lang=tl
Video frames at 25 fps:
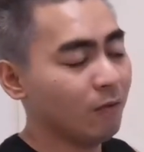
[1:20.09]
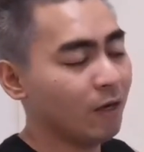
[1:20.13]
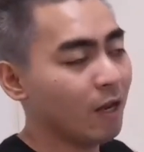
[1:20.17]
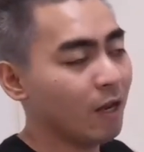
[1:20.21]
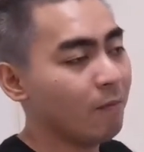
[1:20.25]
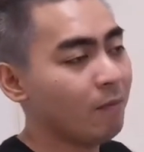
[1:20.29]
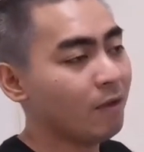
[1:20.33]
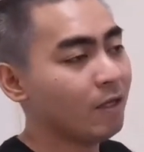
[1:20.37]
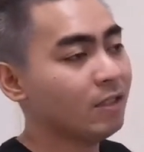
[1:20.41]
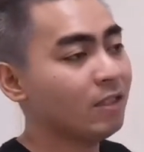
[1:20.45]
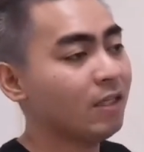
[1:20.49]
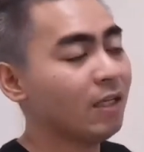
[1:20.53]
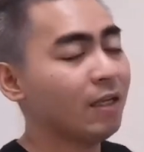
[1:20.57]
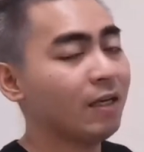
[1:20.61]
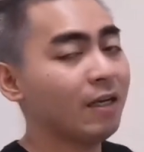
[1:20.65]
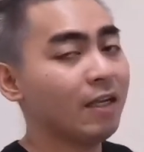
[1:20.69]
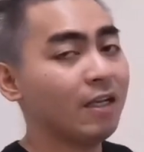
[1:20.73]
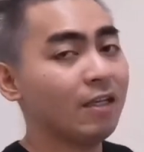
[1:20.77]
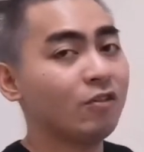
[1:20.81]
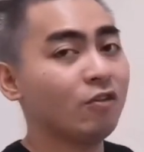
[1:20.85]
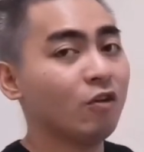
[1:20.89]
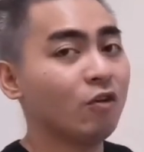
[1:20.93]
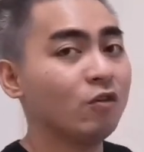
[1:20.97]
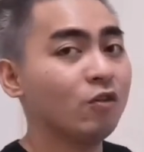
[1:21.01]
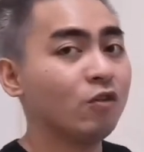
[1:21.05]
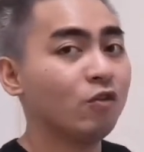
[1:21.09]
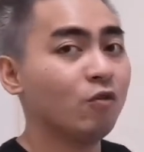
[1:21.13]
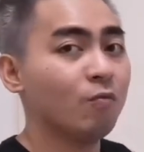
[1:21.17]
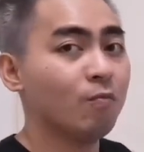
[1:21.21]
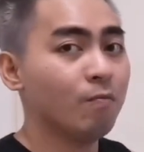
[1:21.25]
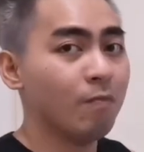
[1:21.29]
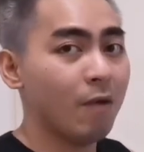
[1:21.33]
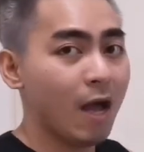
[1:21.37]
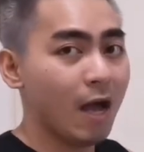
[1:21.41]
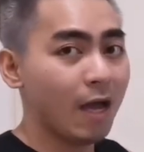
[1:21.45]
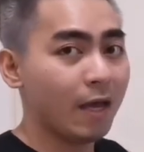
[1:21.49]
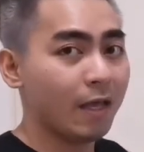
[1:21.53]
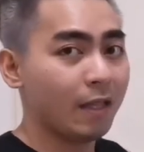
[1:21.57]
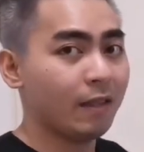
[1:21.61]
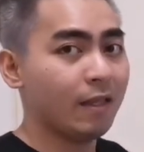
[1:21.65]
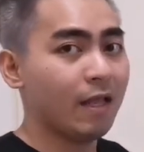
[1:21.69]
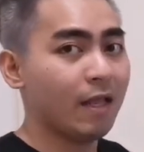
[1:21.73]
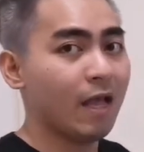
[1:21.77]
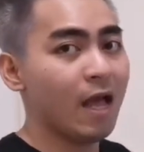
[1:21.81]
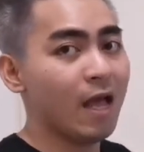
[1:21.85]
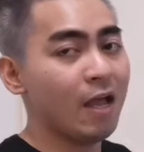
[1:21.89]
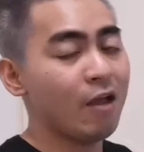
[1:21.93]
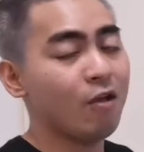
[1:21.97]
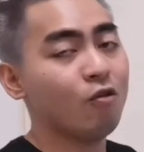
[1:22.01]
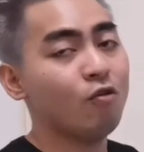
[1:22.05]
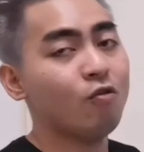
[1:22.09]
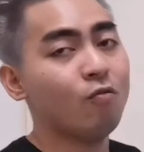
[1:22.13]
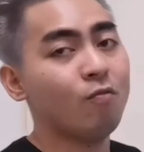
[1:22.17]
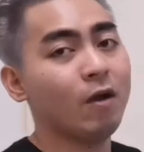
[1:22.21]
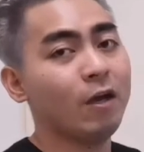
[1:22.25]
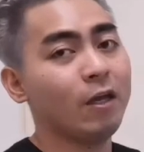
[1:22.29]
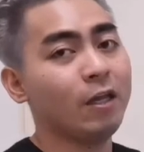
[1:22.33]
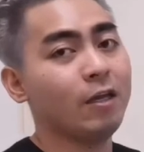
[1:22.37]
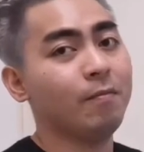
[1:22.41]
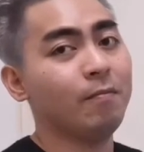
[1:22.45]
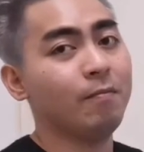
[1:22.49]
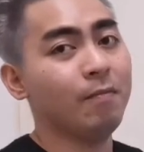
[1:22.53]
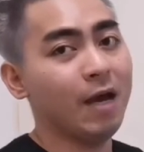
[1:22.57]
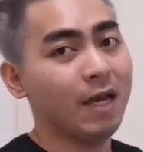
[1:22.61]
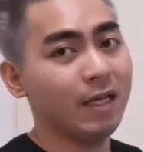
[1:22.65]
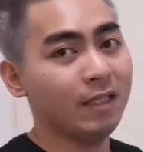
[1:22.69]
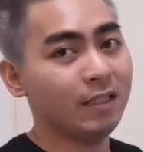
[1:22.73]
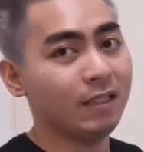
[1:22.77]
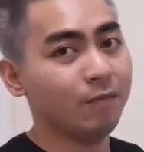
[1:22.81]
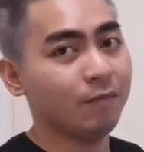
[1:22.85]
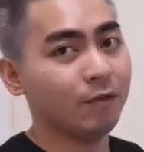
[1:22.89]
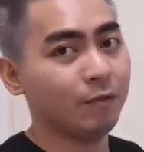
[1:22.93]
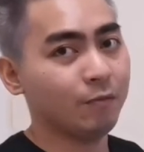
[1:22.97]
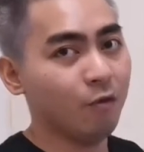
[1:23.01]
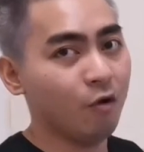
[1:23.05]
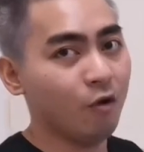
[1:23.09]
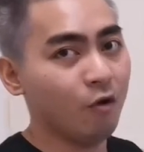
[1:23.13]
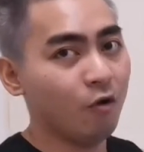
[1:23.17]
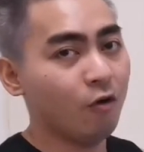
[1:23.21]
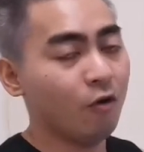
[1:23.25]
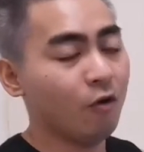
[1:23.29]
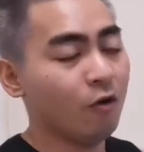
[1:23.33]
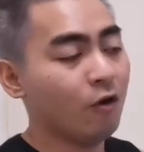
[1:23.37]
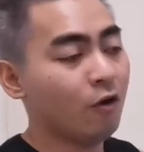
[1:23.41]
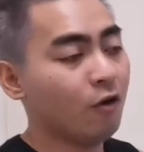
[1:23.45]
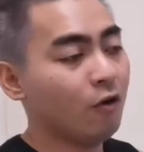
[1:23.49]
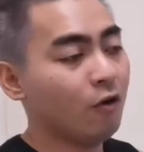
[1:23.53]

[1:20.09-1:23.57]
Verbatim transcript: marami kasing reasons kung bakit ayaw lumaki ng biceps mo.